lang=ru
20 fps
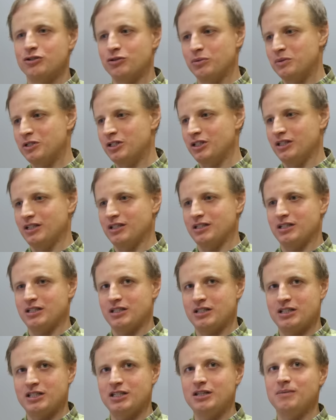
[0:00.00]

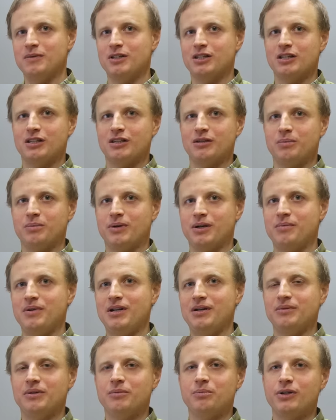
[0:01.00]
Собственно, с ними эта
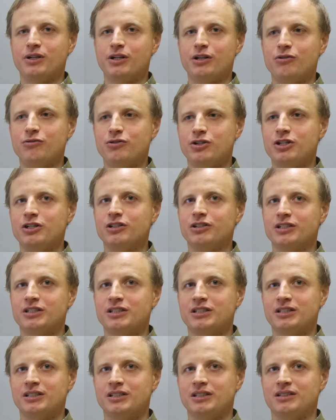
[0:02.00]
проблема и
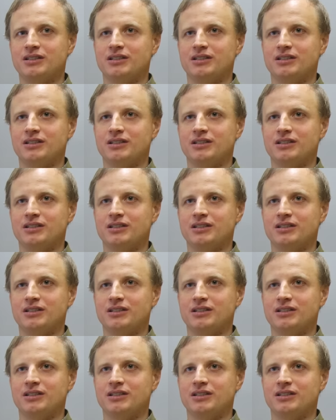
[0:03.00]
приключилась,